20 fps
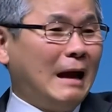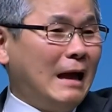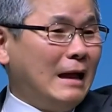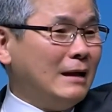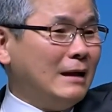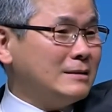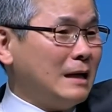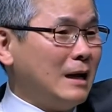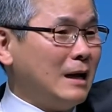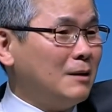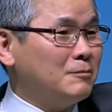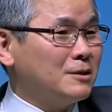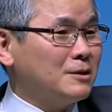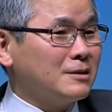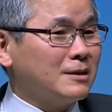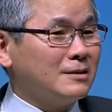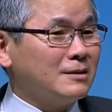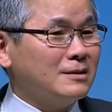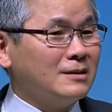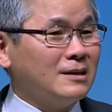막 다
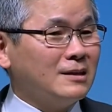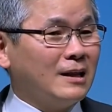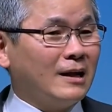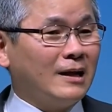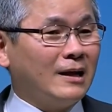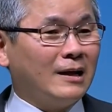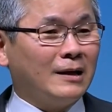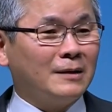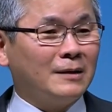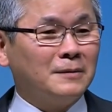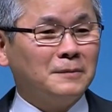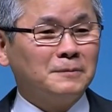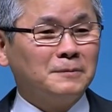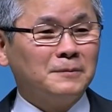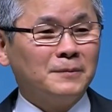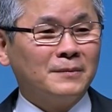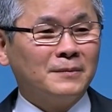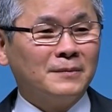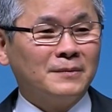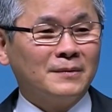사람들 듣는데
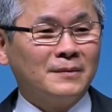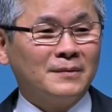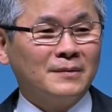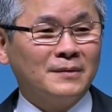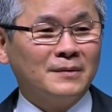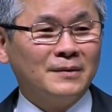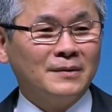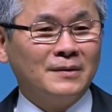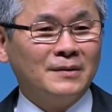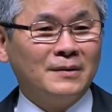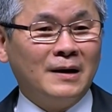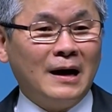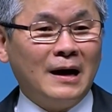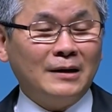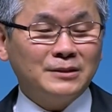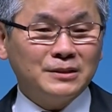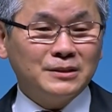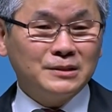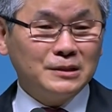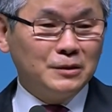
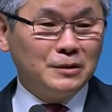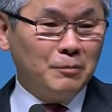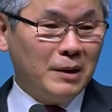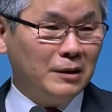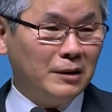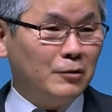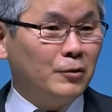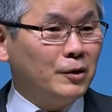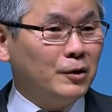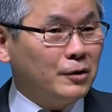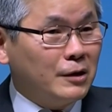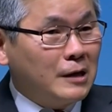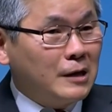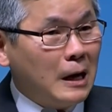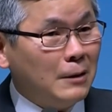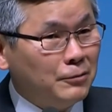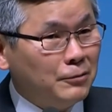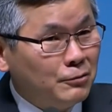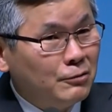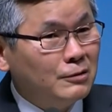아저씨는 맨날 이렇게
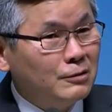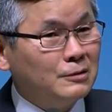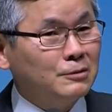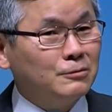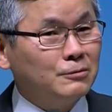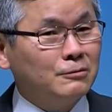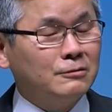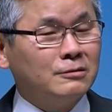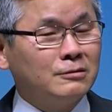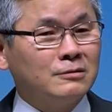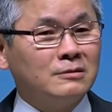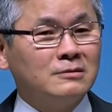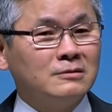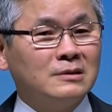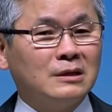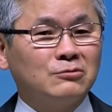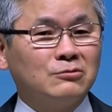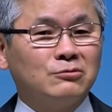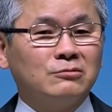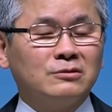가벼운 거 들고
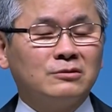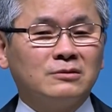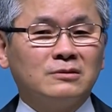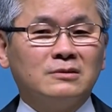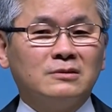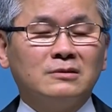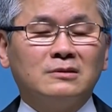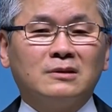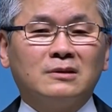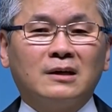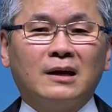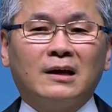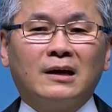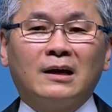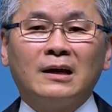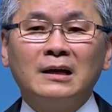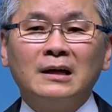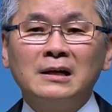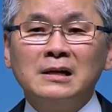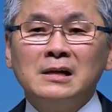그러느냐고 그러는
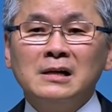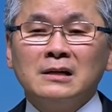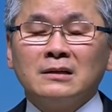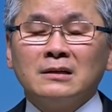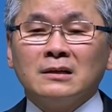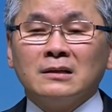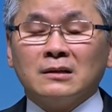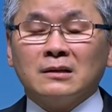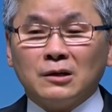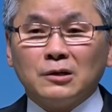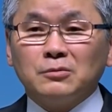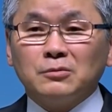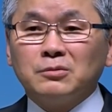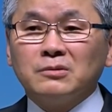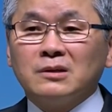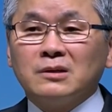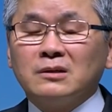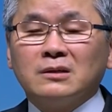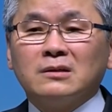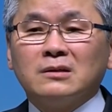그게
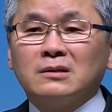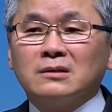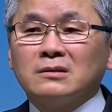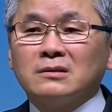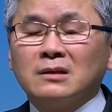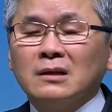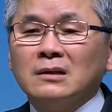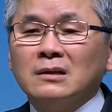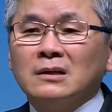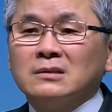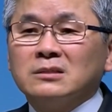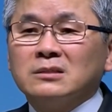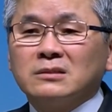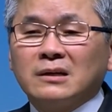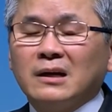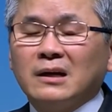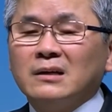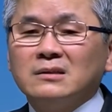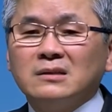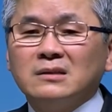여러분 그
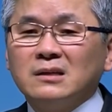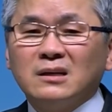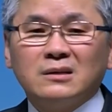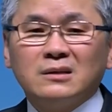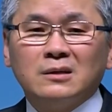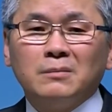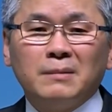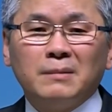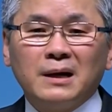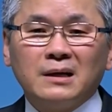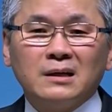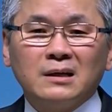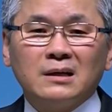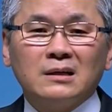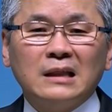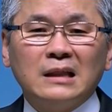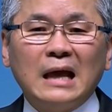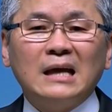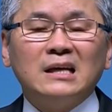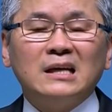트레이너의 그
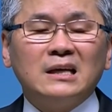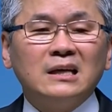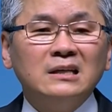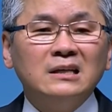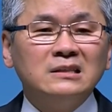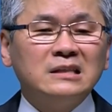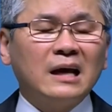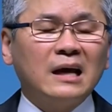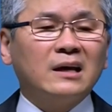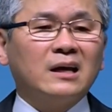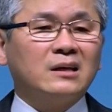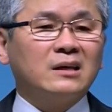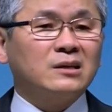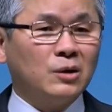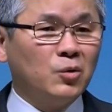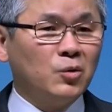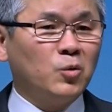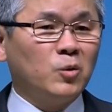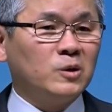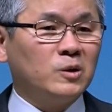말이 내 인생의
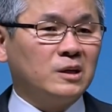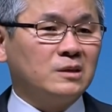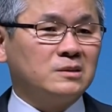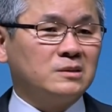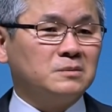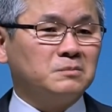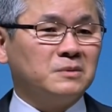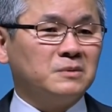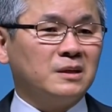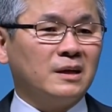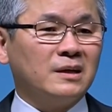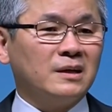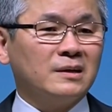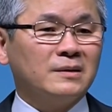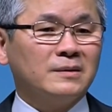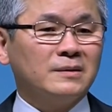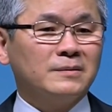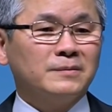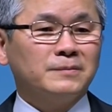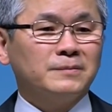경고가 됐습니다.
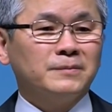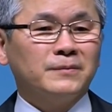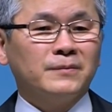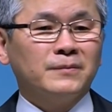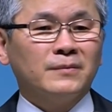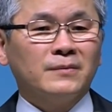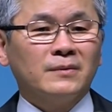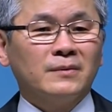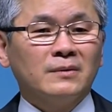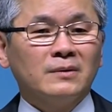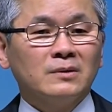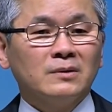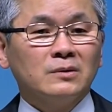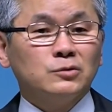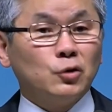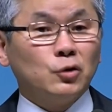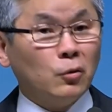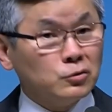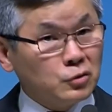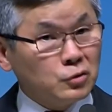
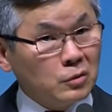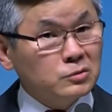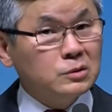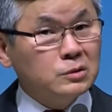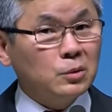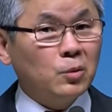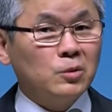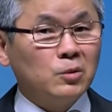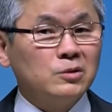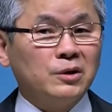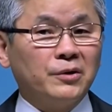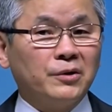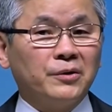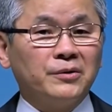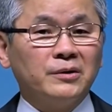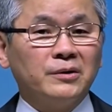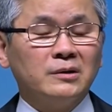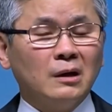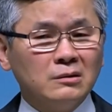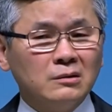종종
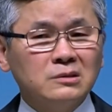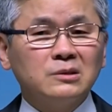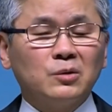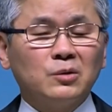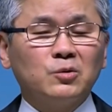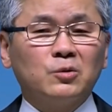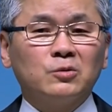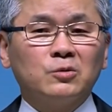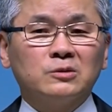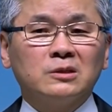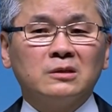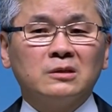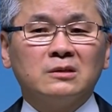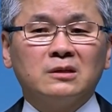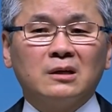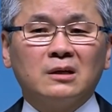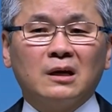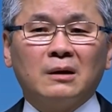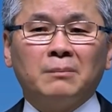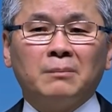떠올려요. 영적으로 전